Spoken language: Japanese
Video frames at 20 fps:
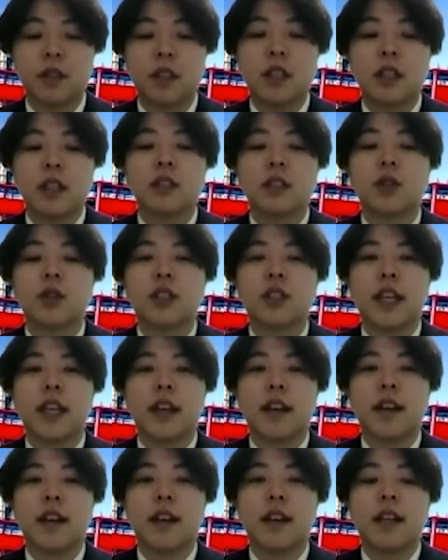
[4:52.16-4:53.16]
そして、
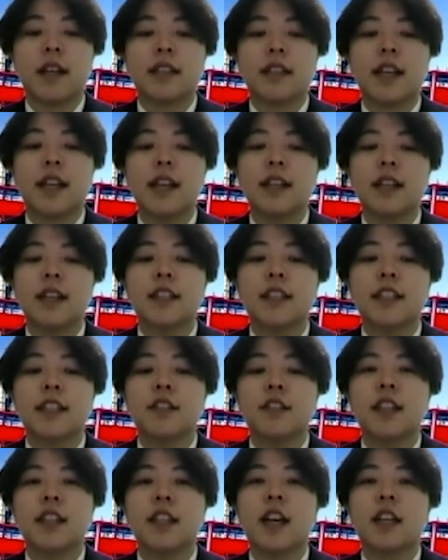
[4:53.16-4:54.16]
参加してく
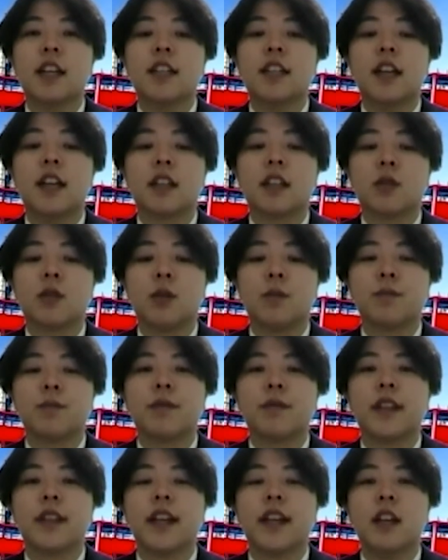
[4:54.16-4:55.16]
れた方々と
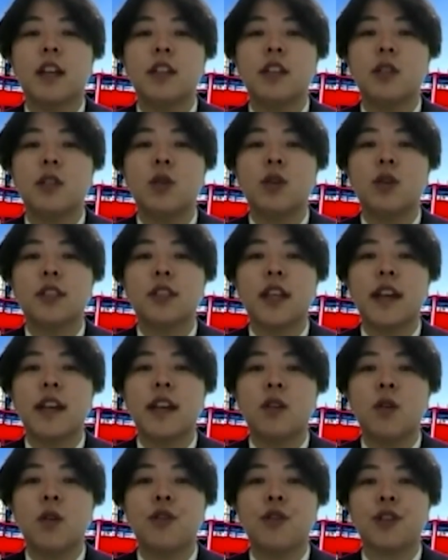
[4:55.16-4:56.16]
手軽に国際
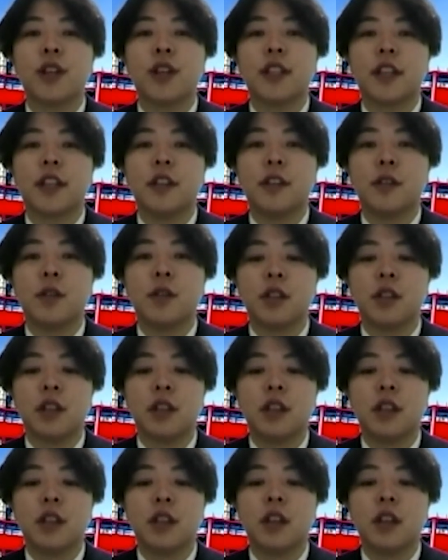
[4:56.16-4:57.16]
交流ができるように
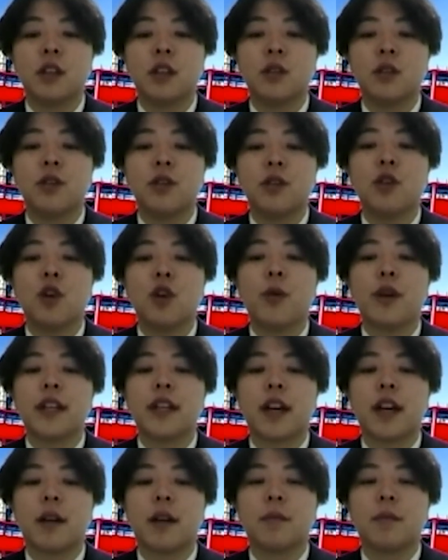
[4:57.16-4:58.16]
という思いか
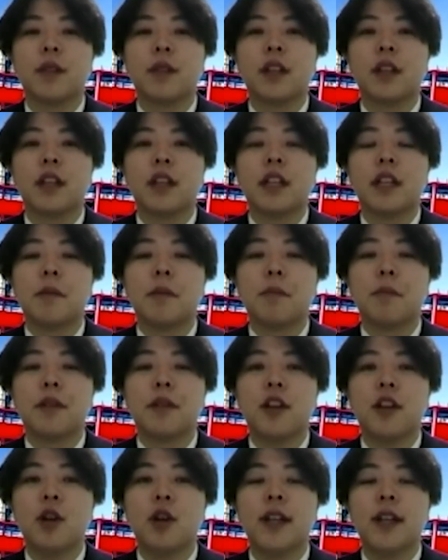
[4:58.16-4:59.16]
ら、
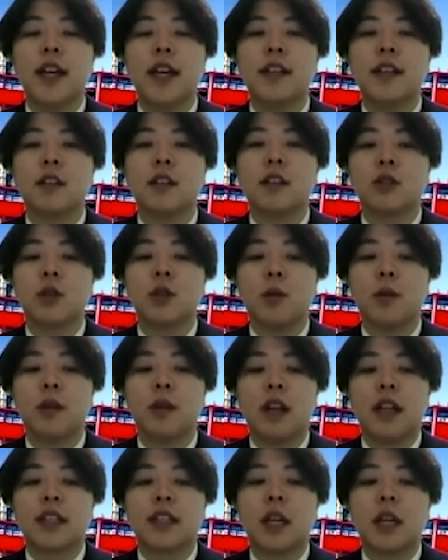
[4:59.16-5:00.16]
ビラノバ大学と
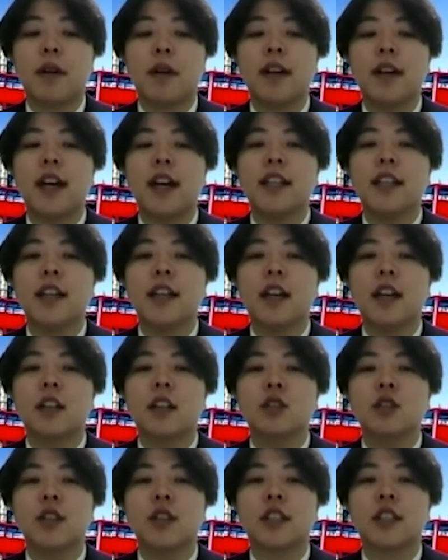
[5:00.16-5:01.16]
玉川大学の
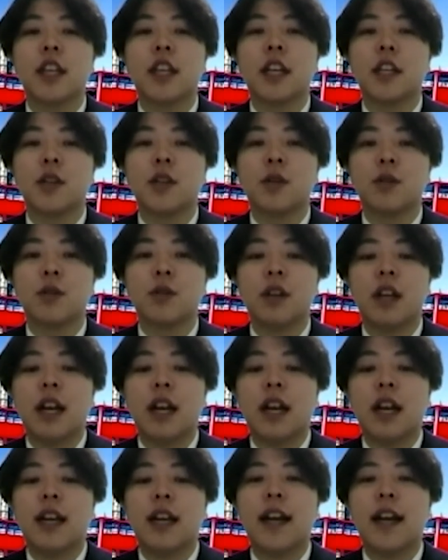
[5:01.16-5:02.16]
学生による
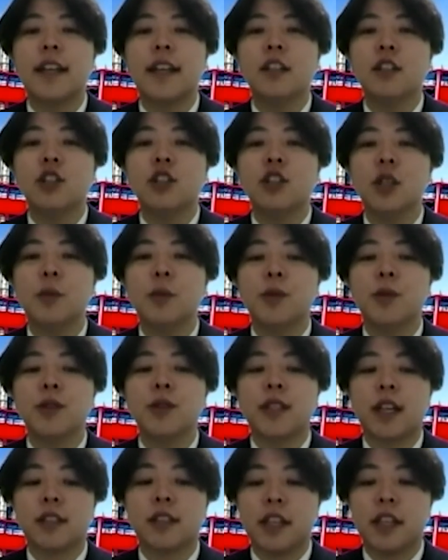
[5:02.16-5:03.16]
LINE グループを
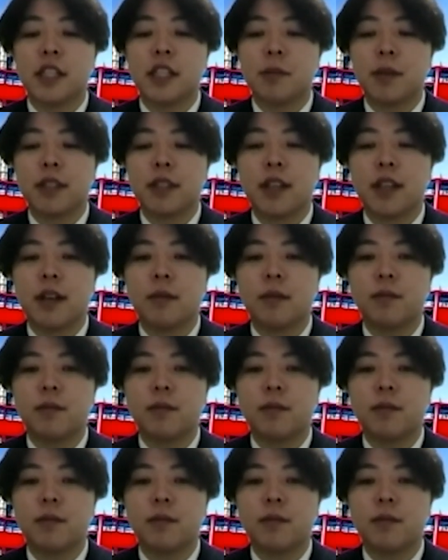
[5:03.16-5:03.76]
作成しました。